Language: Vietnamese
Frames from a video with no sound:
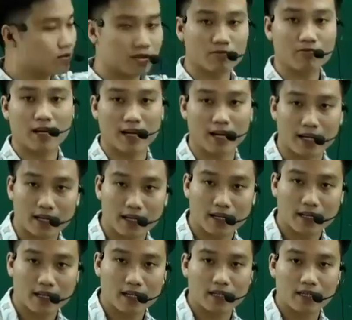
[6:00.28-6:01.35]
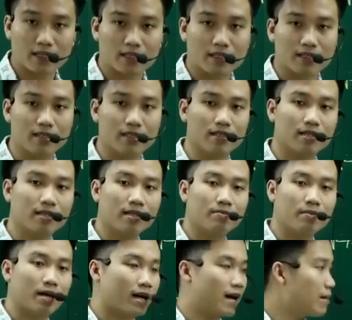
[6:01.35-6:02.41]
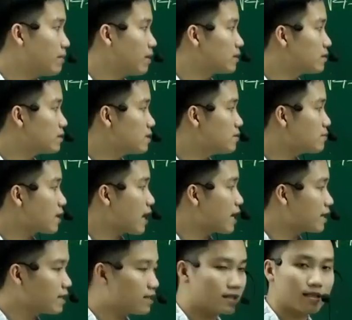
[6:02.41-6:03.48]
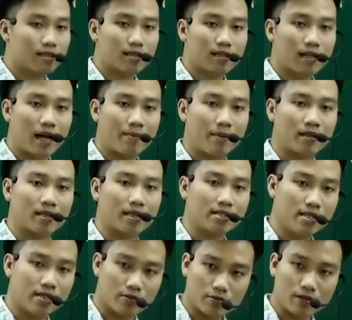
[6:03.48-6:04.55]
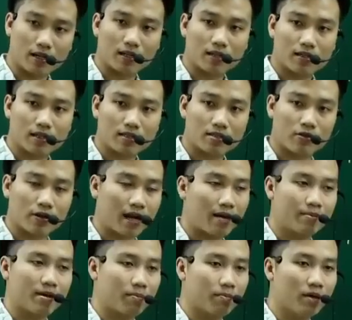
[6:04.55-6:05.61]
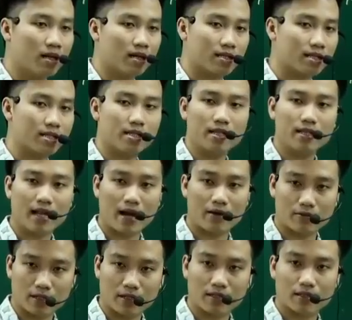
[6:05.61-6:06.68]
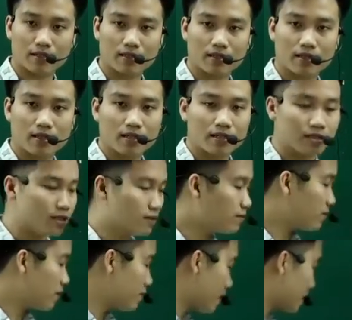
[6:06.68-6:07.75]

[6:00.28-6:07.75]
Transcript: nó giống như này này, thì khi mà các em ấn Shift Can ấy, các em ấn cái gì cũng được, rồi các em nhập bừa giá trị x nào cũng được. Nhưng với